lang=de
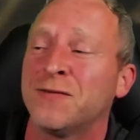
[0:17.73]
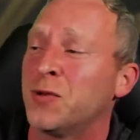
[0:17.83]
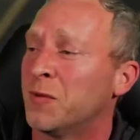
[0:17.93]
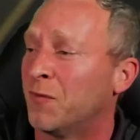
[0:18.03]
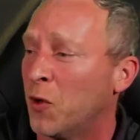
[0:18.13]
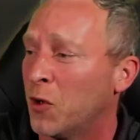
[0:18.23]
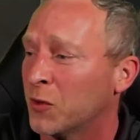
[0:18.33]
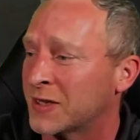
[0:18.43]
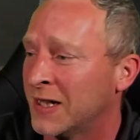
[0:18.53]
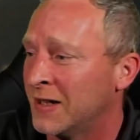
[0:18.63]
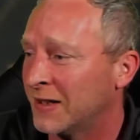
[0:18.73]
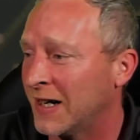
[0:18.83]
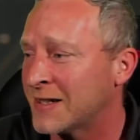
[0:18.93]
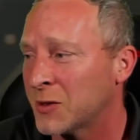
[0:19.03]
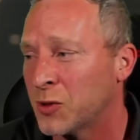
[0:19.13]
dafür im Voraus.
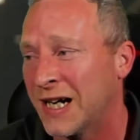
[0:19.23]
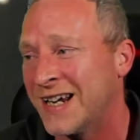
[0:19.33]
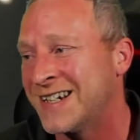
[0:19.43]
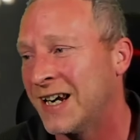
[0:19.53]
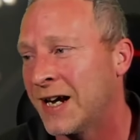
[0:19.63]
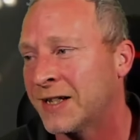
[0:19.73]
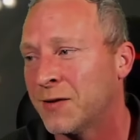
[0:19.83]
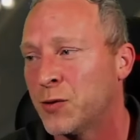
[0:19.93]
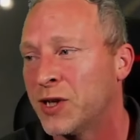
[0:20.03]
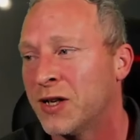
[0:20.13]
Lasst doch gleich ein Like dafür